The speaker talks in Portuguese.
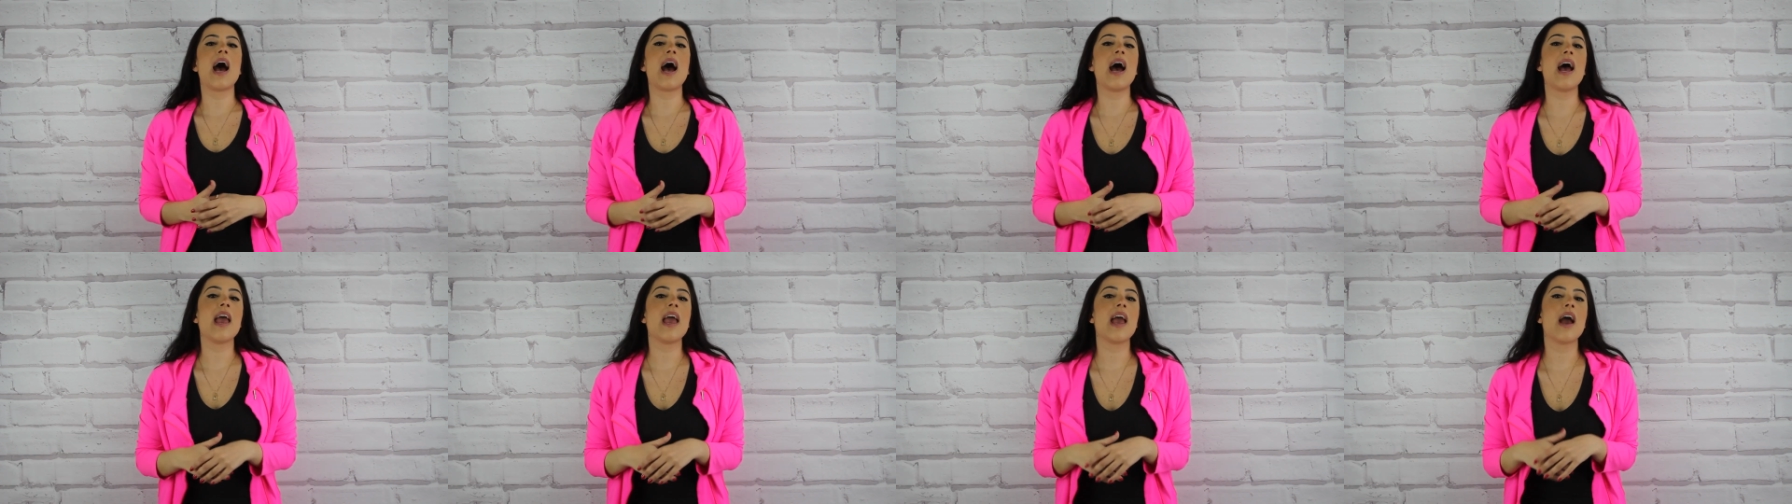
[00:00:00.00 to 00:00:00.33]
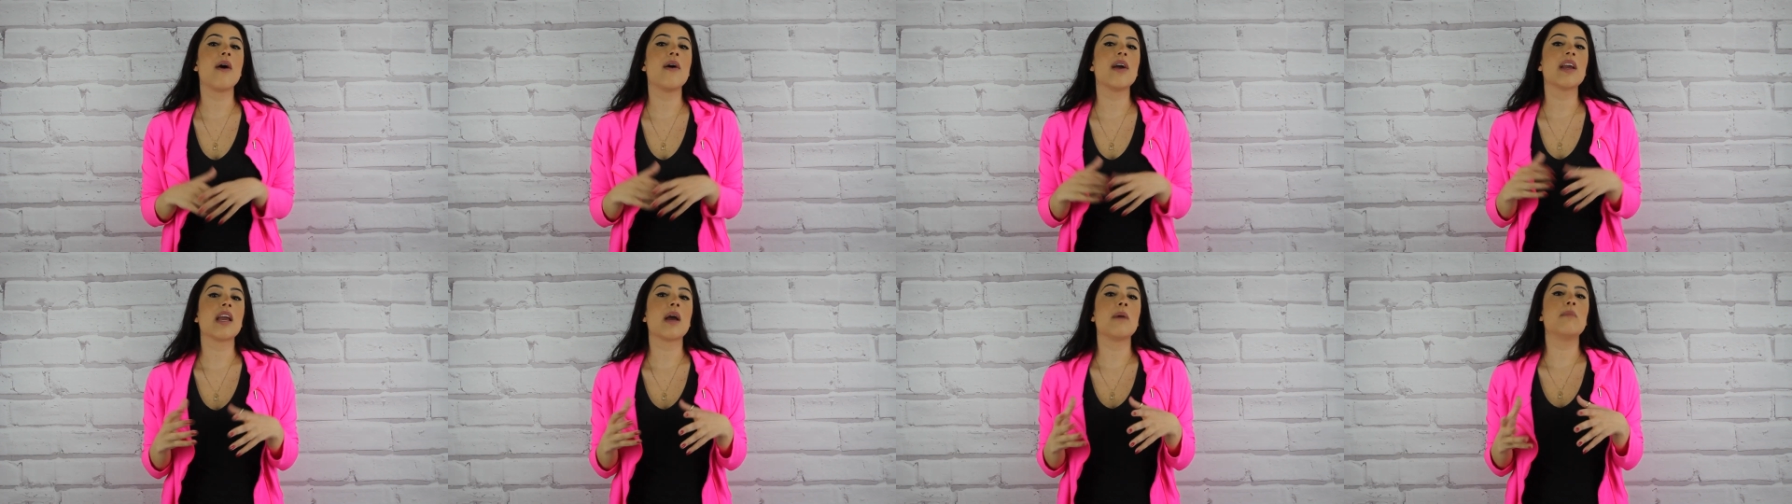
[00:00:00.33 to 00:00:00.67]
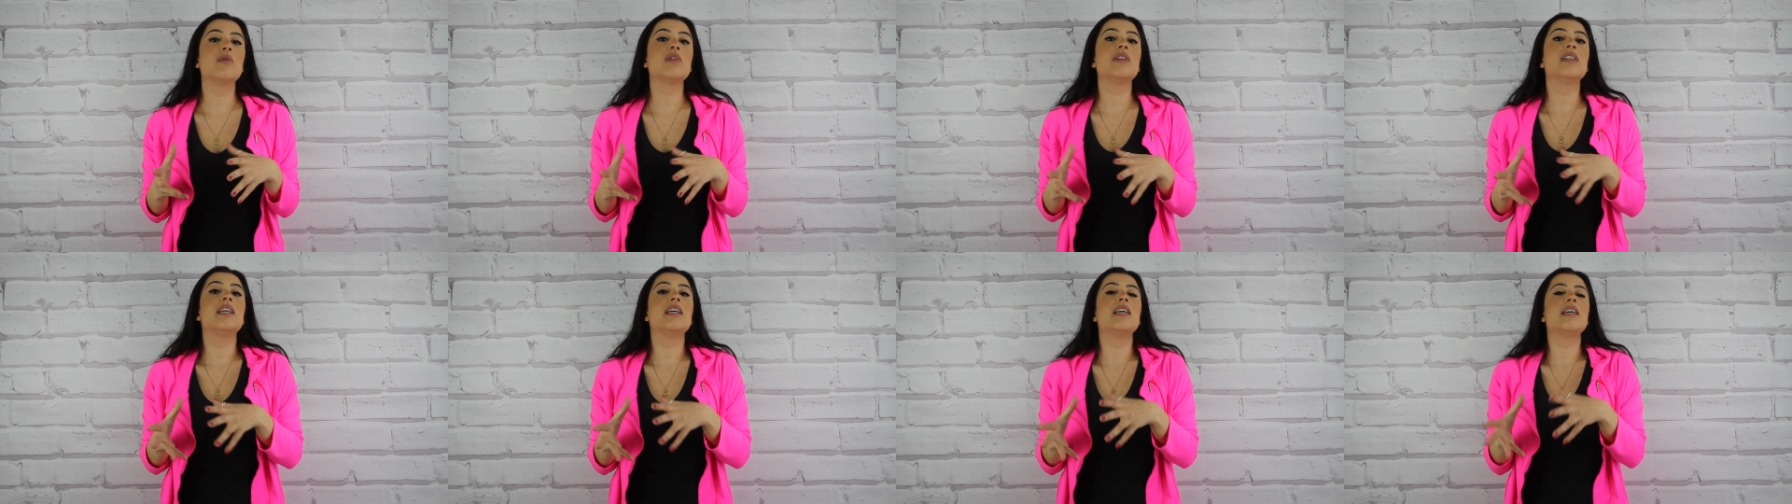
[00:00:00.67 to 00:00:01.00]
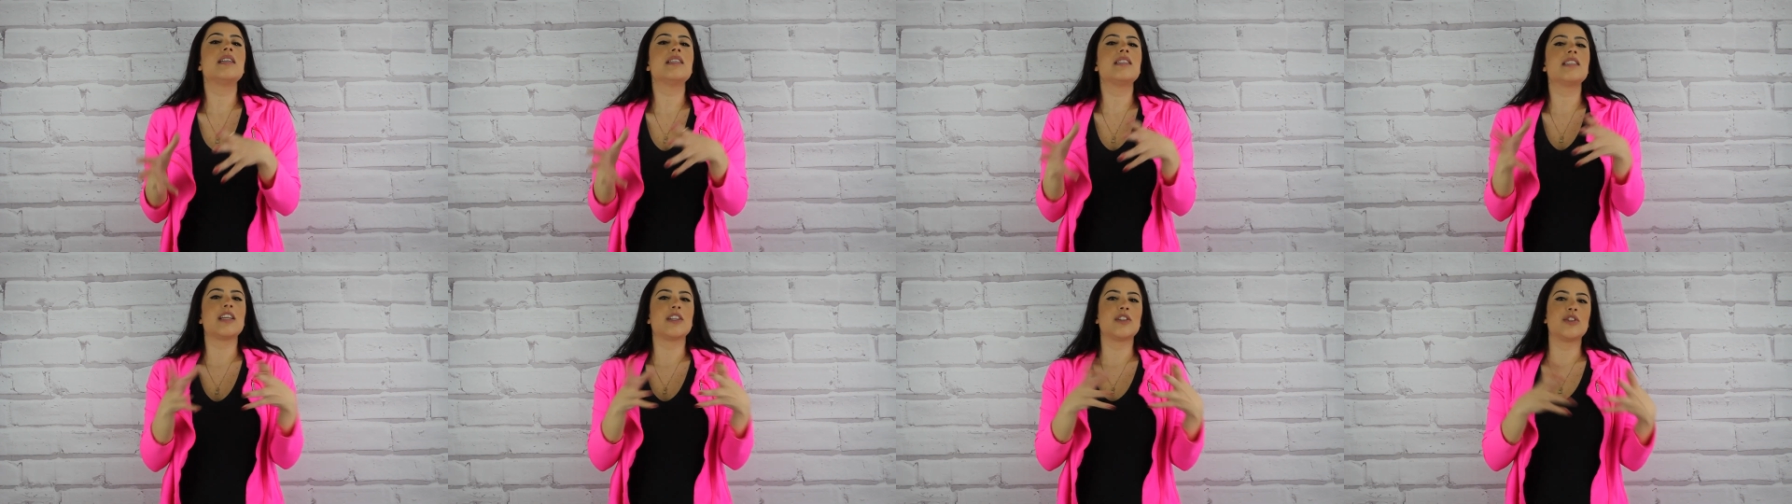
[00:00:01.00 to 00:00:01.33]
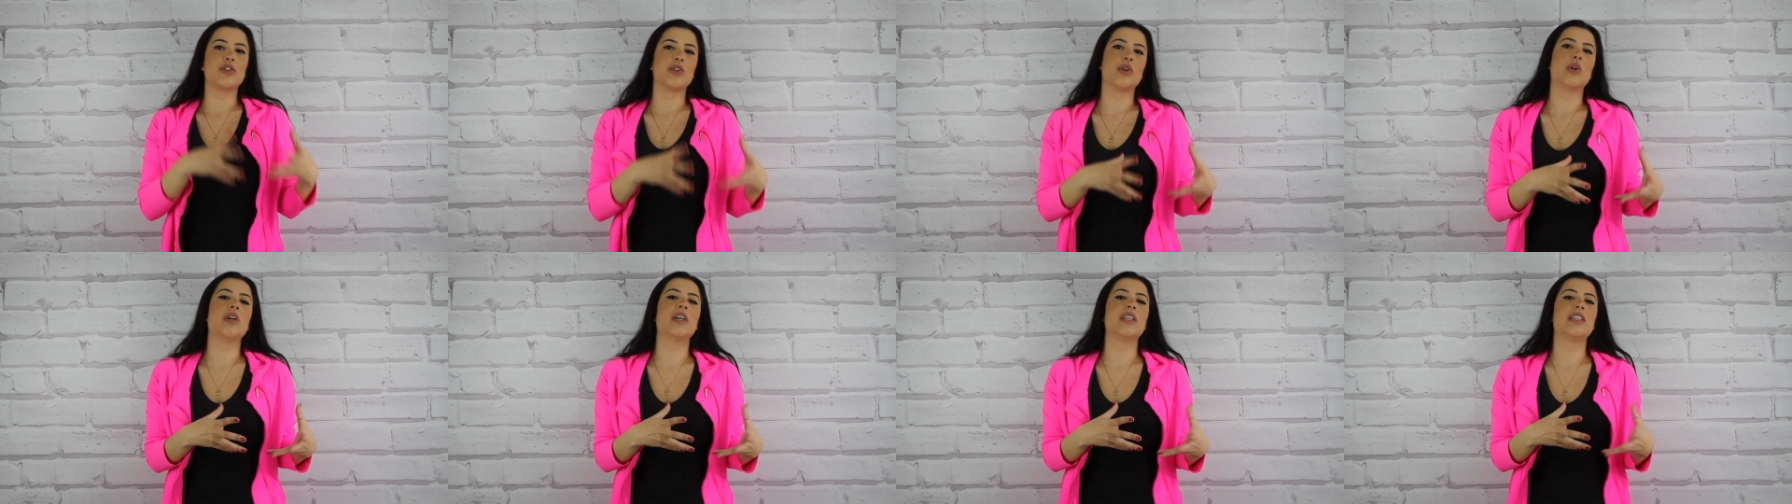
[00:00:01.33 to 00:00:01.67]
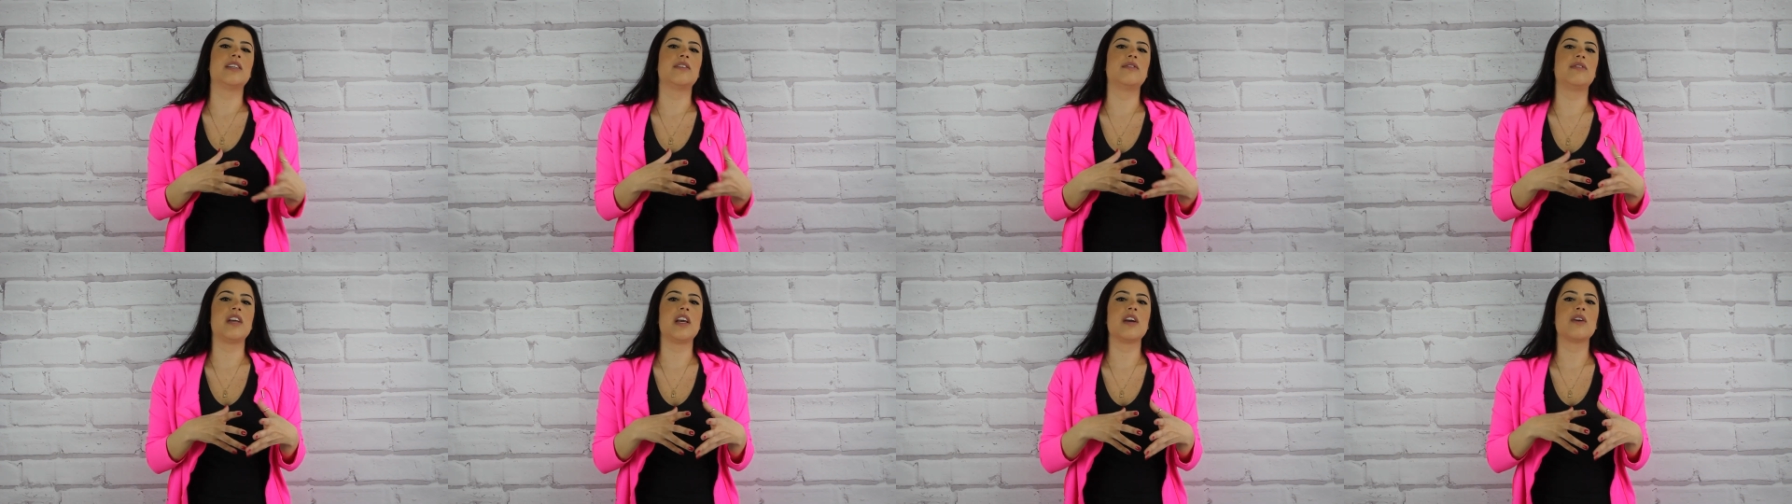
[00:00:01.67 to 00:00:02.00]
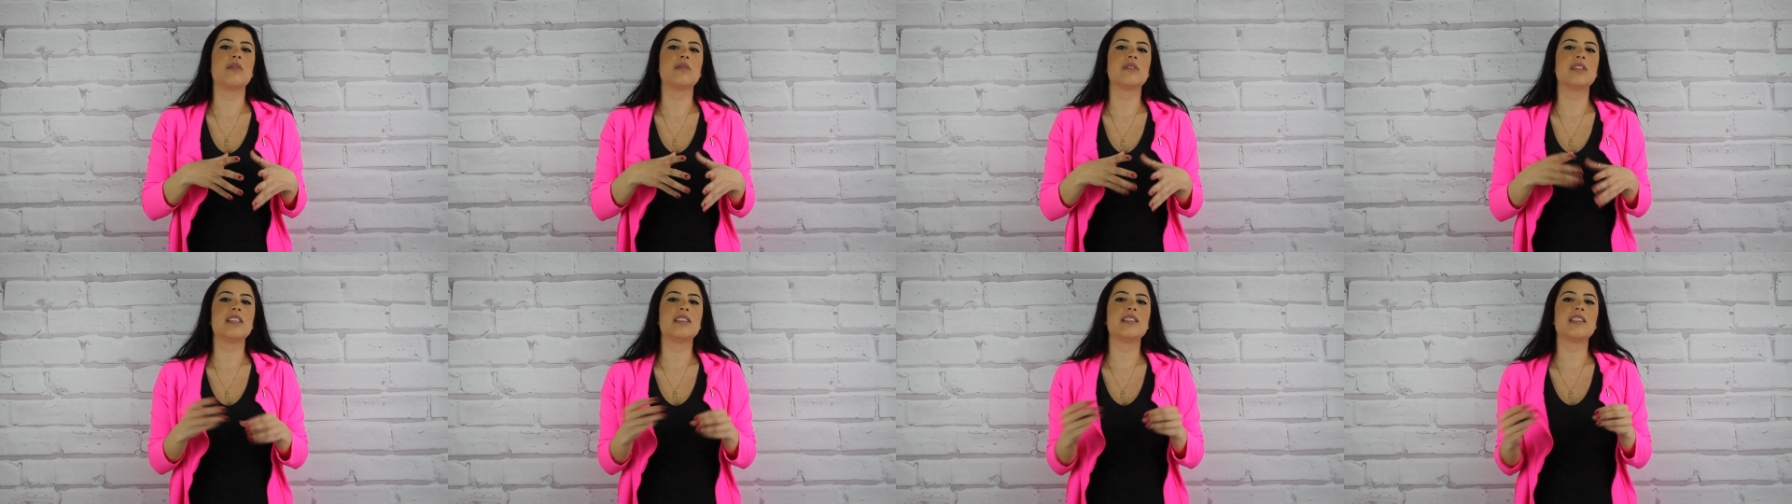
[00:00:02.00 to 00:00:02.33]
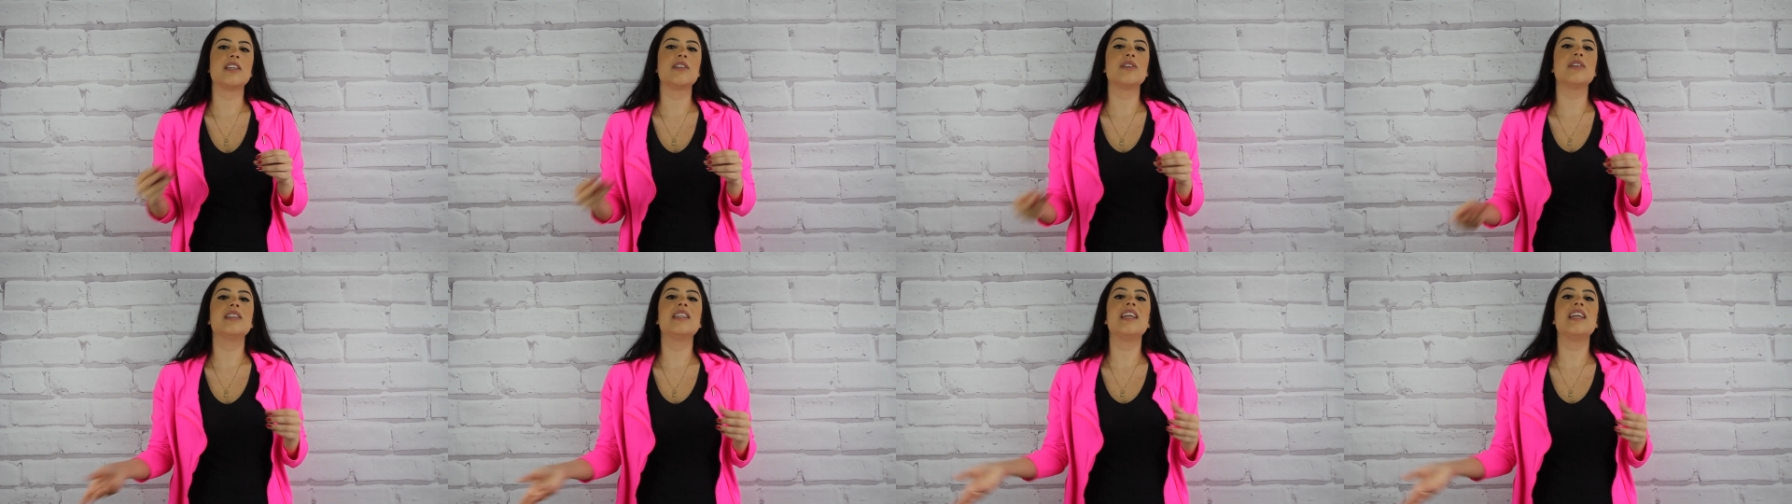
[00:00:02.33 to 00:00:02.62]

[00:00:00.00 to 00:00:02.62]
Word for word: A real é que a mudança toda vem acontecendo